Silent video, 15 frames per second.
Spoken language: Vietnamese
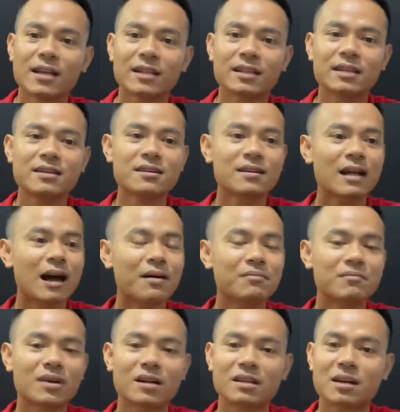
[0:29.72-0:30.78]
thì hướng
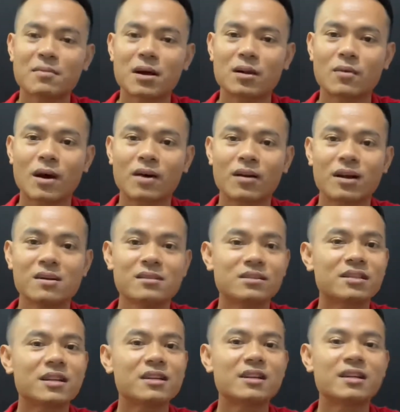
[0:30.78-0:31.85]
nam uh, ờ, theo bát quái gọi là
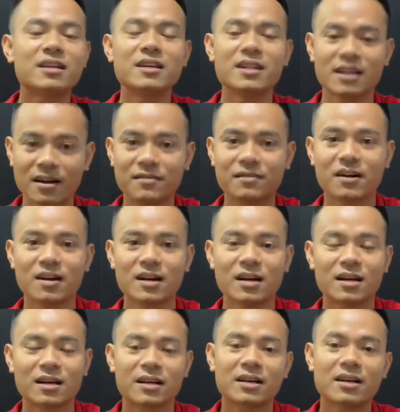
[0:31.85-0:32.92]
hướng sinh khí đấy và vâng.
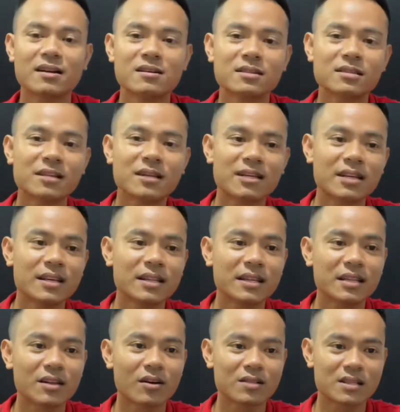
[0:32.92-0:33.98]
khi là hướng sinh khí
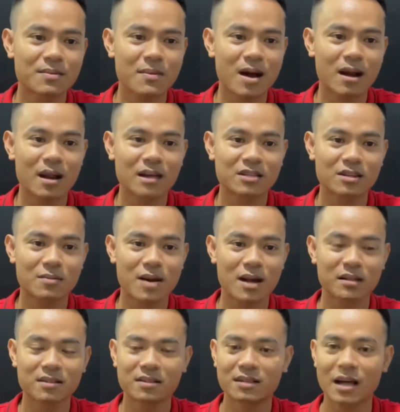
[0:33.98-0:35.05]
thì nó sẽ mang lại cho các
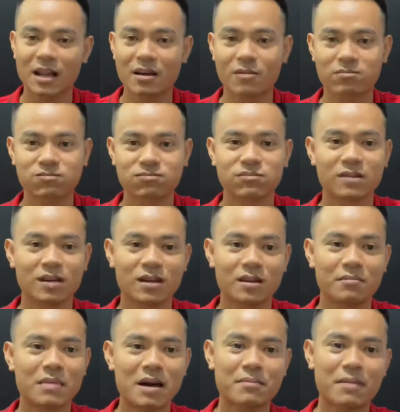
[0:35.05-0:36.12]
bạn tài lộc
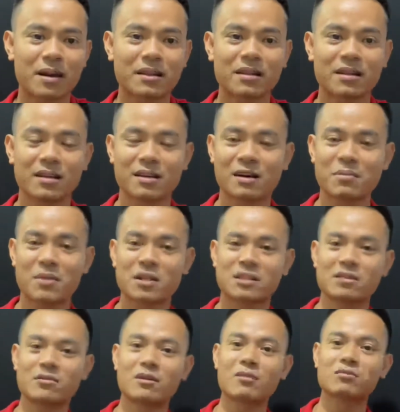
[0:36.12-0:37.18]
uh, may mắn uh, đặc biệt
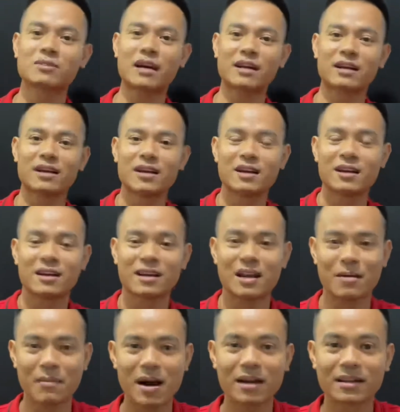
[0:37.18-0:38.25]
trong công danh
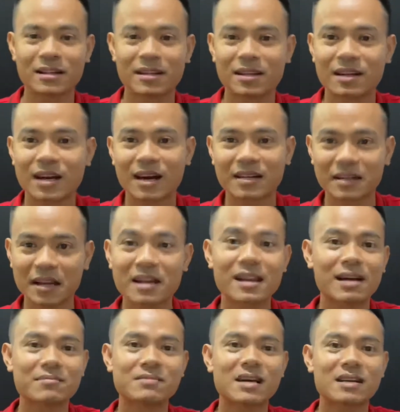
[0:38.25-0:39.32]
làm ăn ăn nên
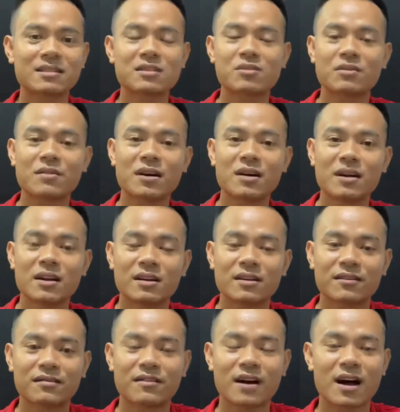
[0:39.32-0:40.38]
làm ra rất tuyệt vời
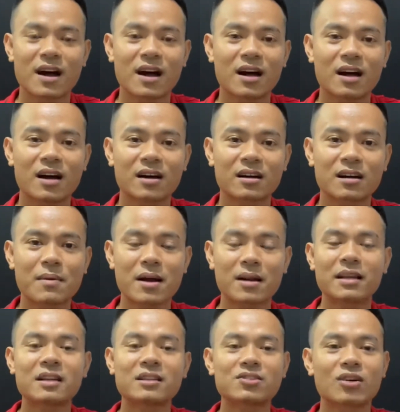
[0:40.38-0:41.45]
và uh, các
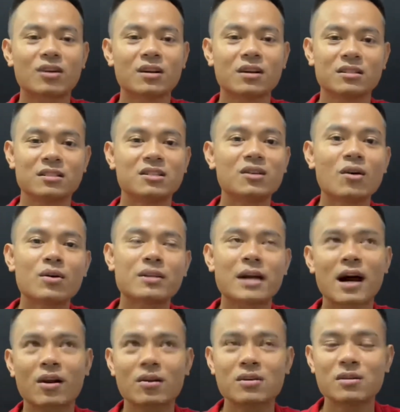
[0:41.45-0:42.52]
bạn nên chọn ở những ngôi
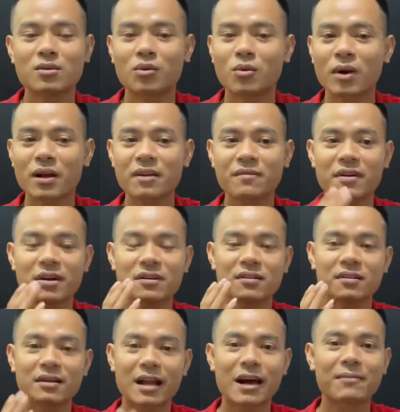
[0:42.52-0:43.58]
nhà có hướng quay về
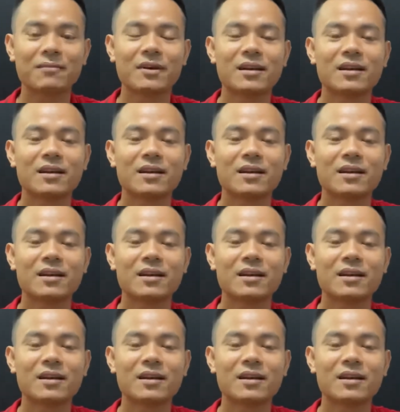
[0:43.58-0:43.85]
hướng nam